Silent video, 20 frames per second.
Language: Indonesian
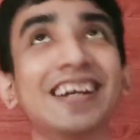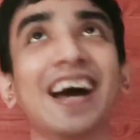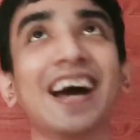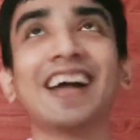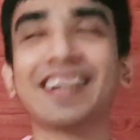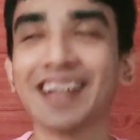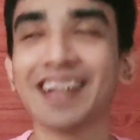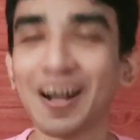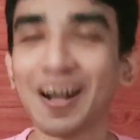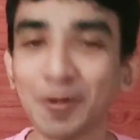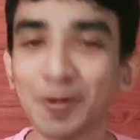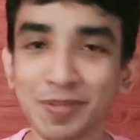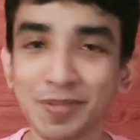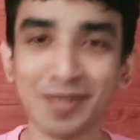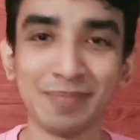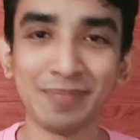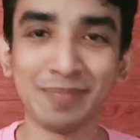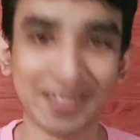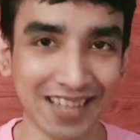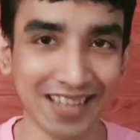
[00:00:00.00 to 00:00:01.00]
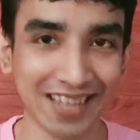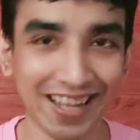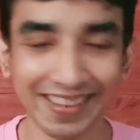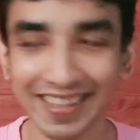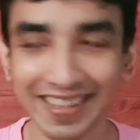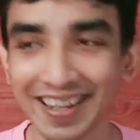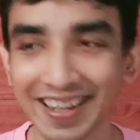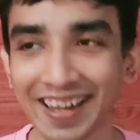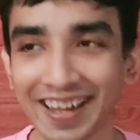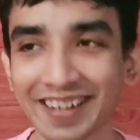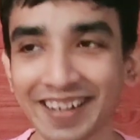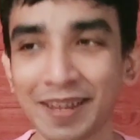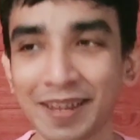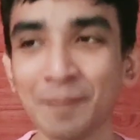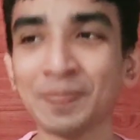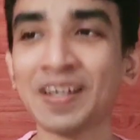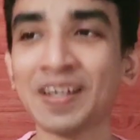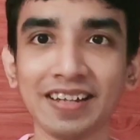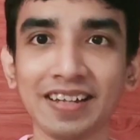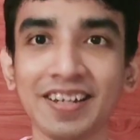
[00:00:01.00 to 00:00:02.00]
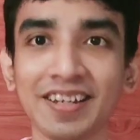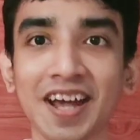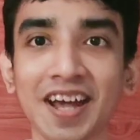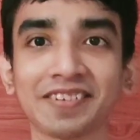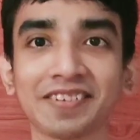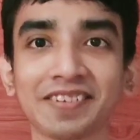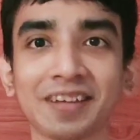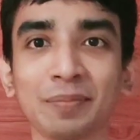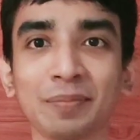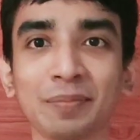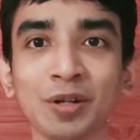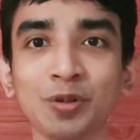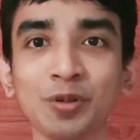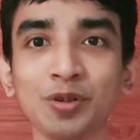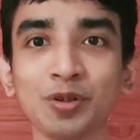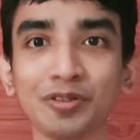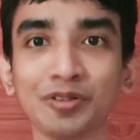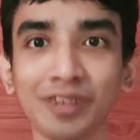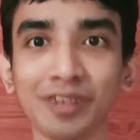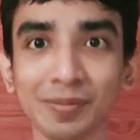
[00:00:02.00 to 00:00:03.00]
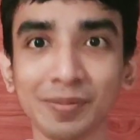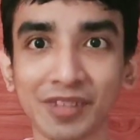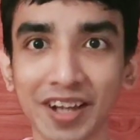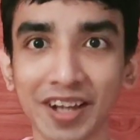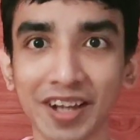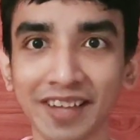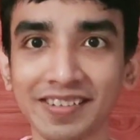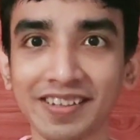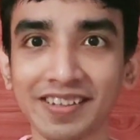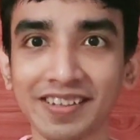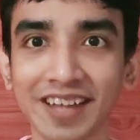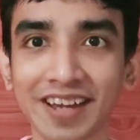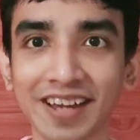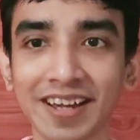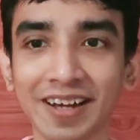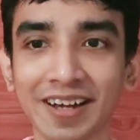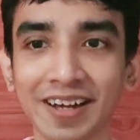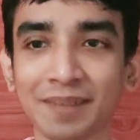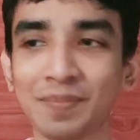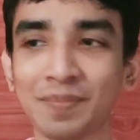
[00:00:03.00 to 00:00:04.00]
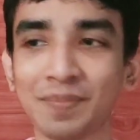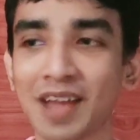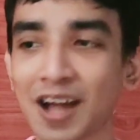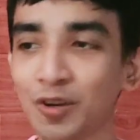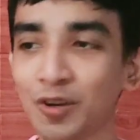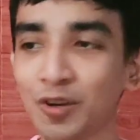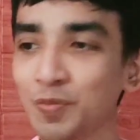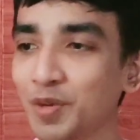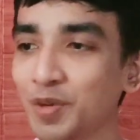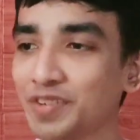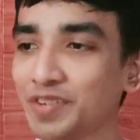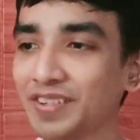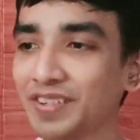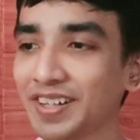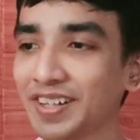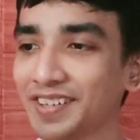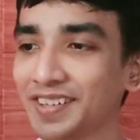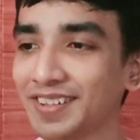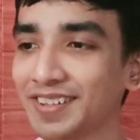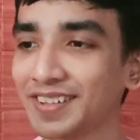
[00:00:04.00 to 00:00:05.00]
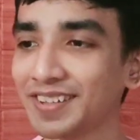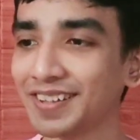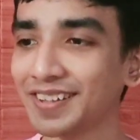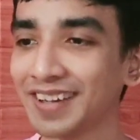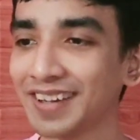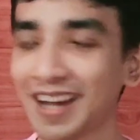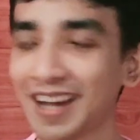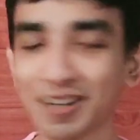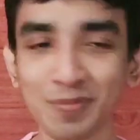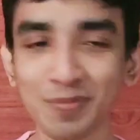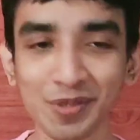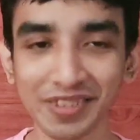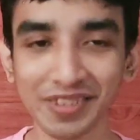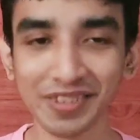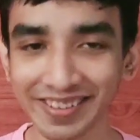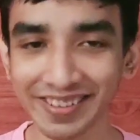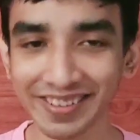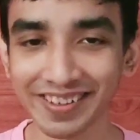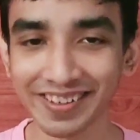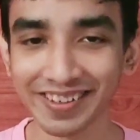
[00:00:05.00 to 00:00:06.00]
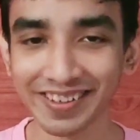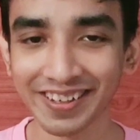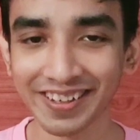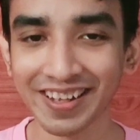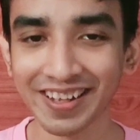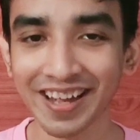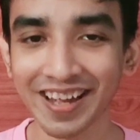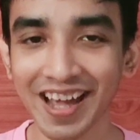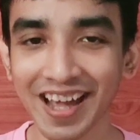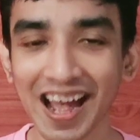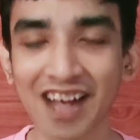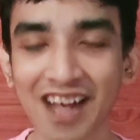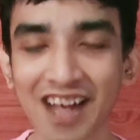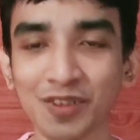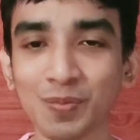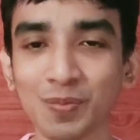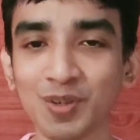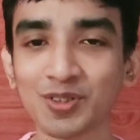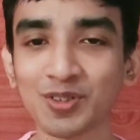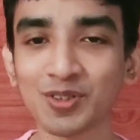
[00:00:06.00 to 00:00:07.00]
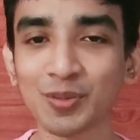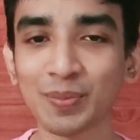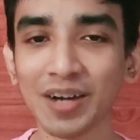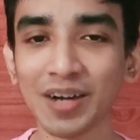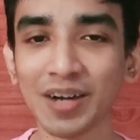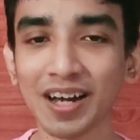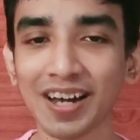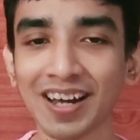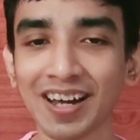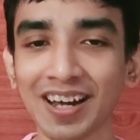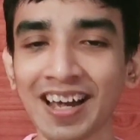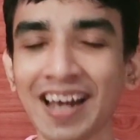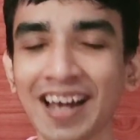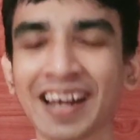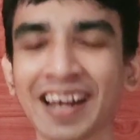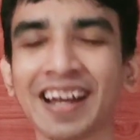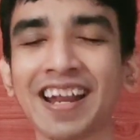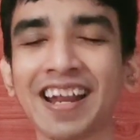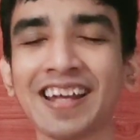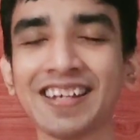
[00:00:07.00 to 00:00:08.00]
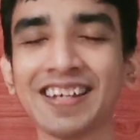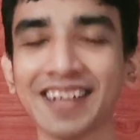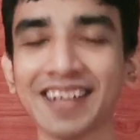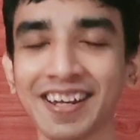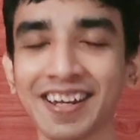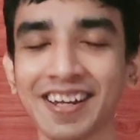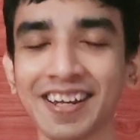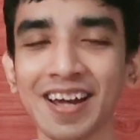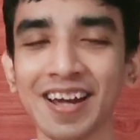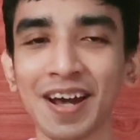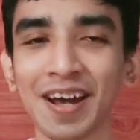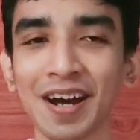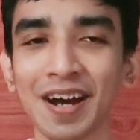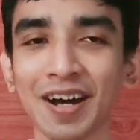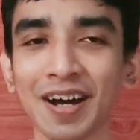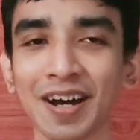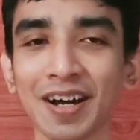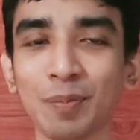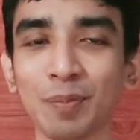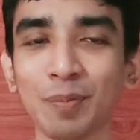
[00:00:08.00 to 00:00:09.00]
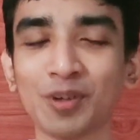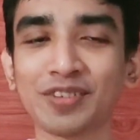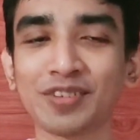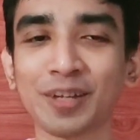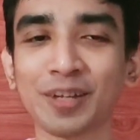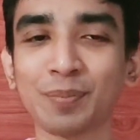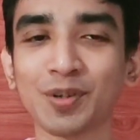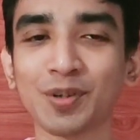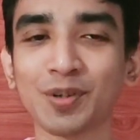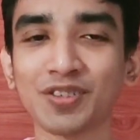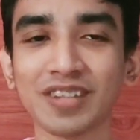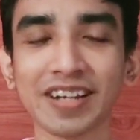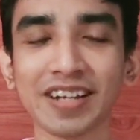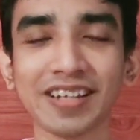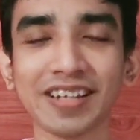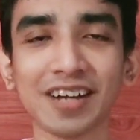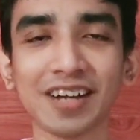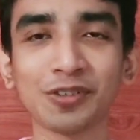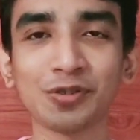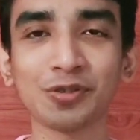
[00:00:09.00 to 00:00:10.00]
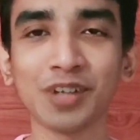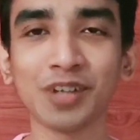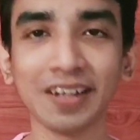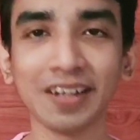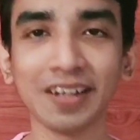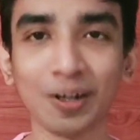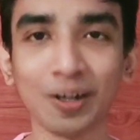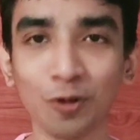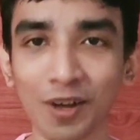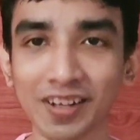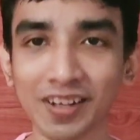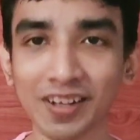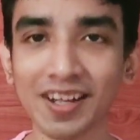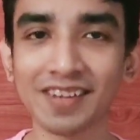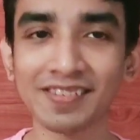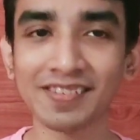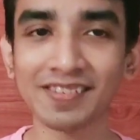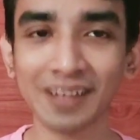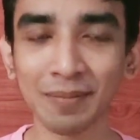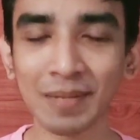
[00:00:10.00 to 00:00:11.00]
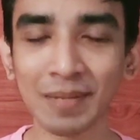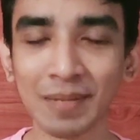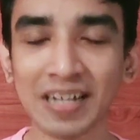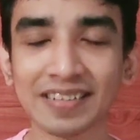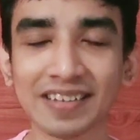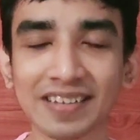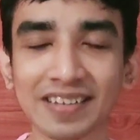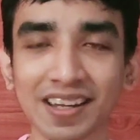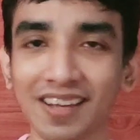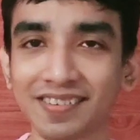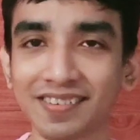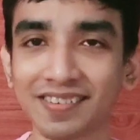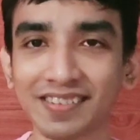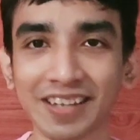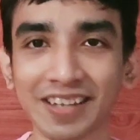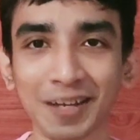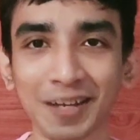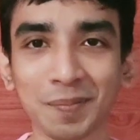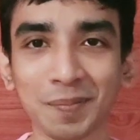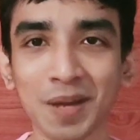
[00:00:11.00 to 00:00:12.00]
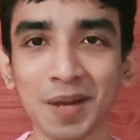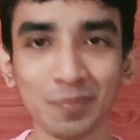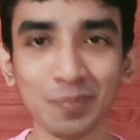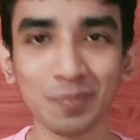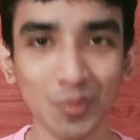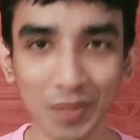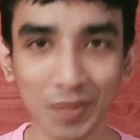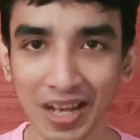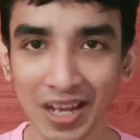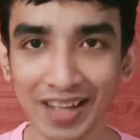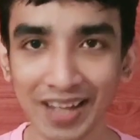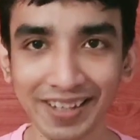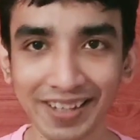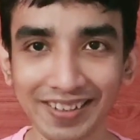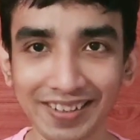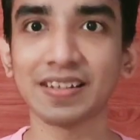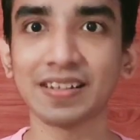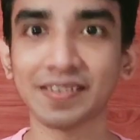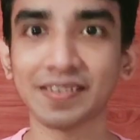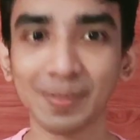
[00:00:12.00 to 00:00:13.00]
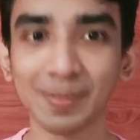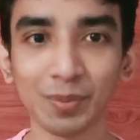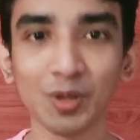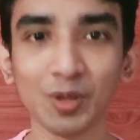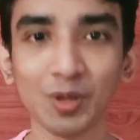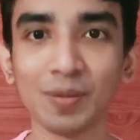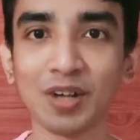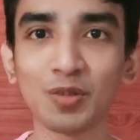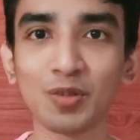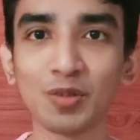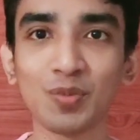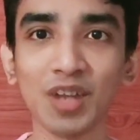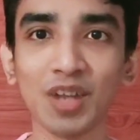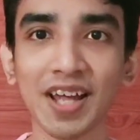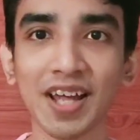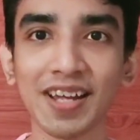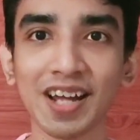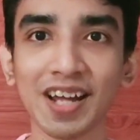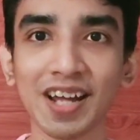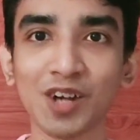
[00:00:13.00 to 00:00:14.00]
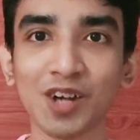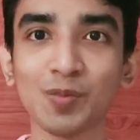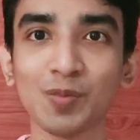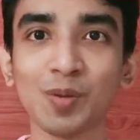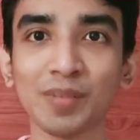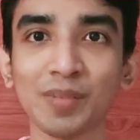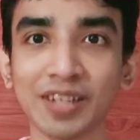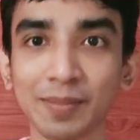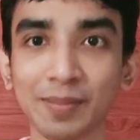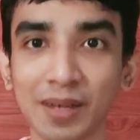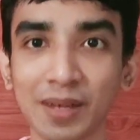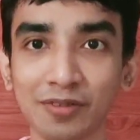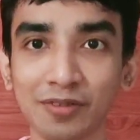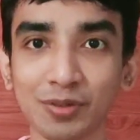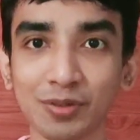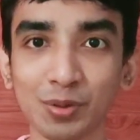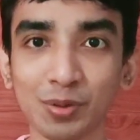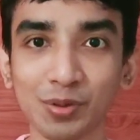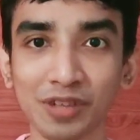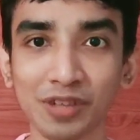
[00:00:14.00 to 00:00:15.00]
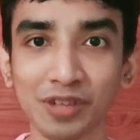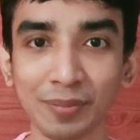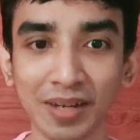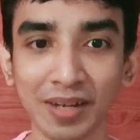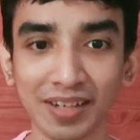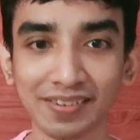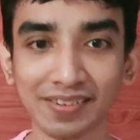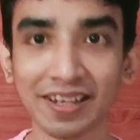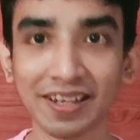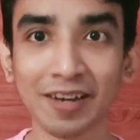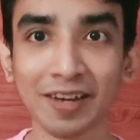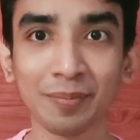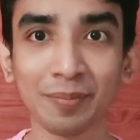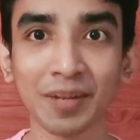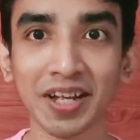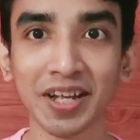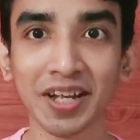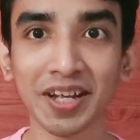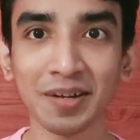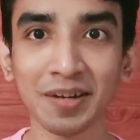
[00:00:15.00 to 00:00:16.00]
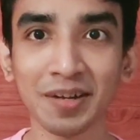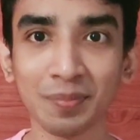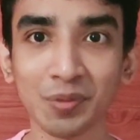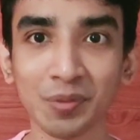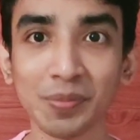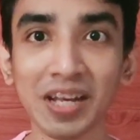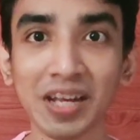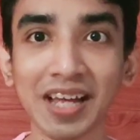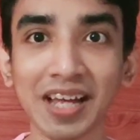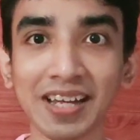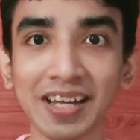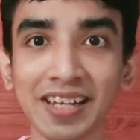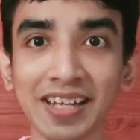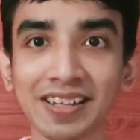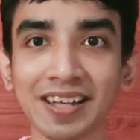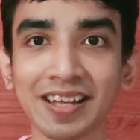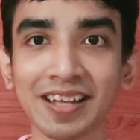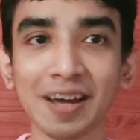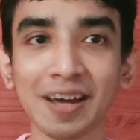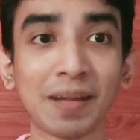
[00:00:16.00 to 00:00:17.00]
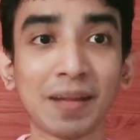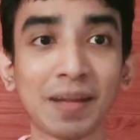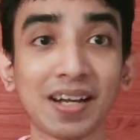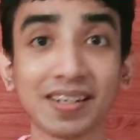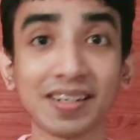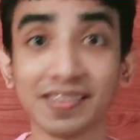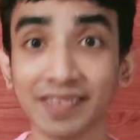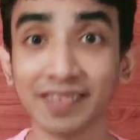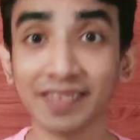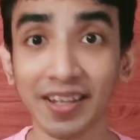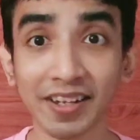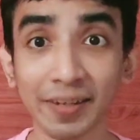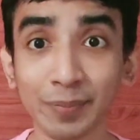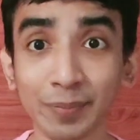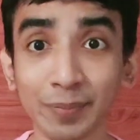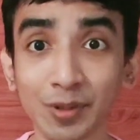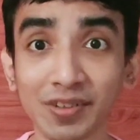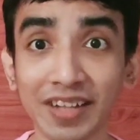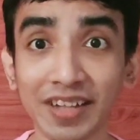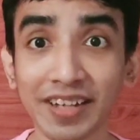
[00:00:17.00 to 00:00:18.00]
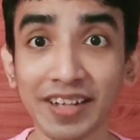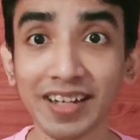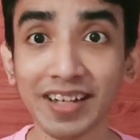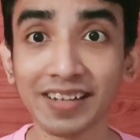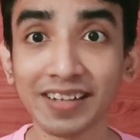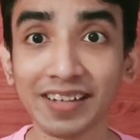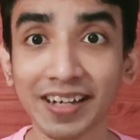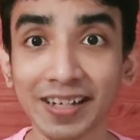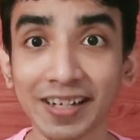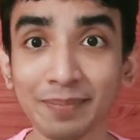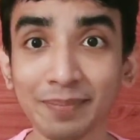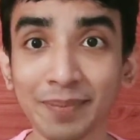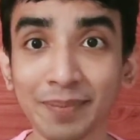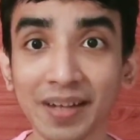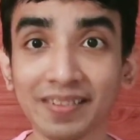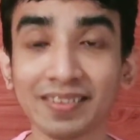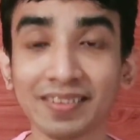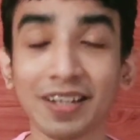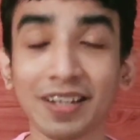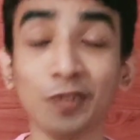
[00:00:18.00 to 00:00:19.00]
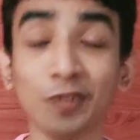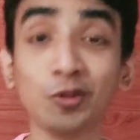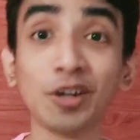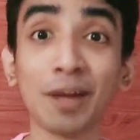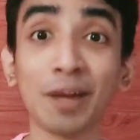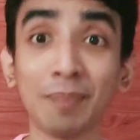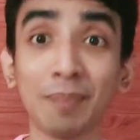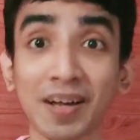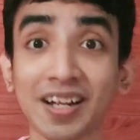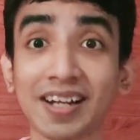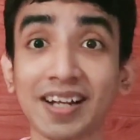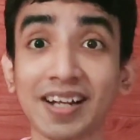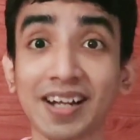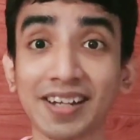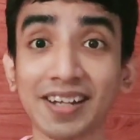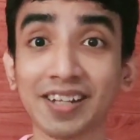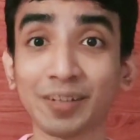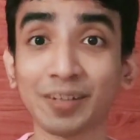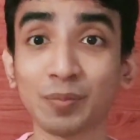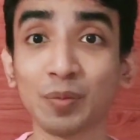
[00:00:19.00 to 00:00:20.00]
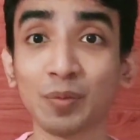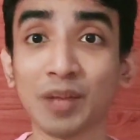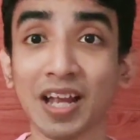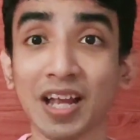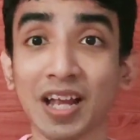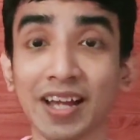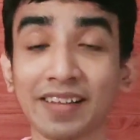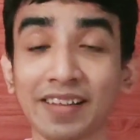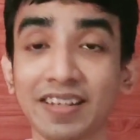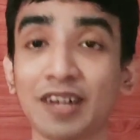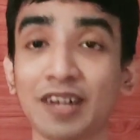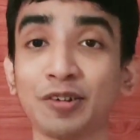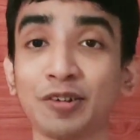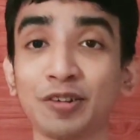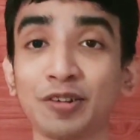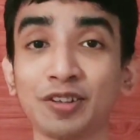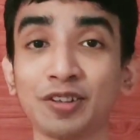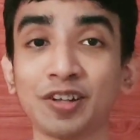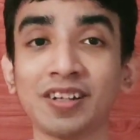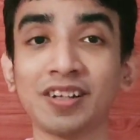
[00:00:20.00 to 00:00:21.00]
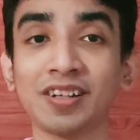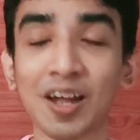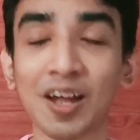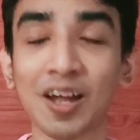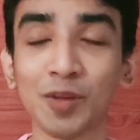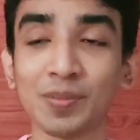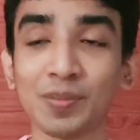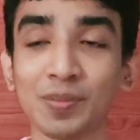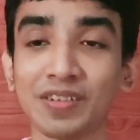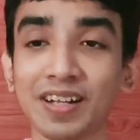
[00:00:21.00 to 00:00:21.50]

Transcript: tiga hari aku bisa bertahan tiga hari. Nah sambil nunggu film seri tayang, aku mau iseng-iseng, aku mau senang-senang, aku mau coba ngeranking poster eh, poster-poster yang sudah dikeluarkan sama Jagat Sinema Bumi Langit. Sebelum aku mulai, aku mau minta maaf dulu sama Screenplay Bumi Langit para desainer poster yang terlibat dan juga para rakyat bumi langit yang nonton kalau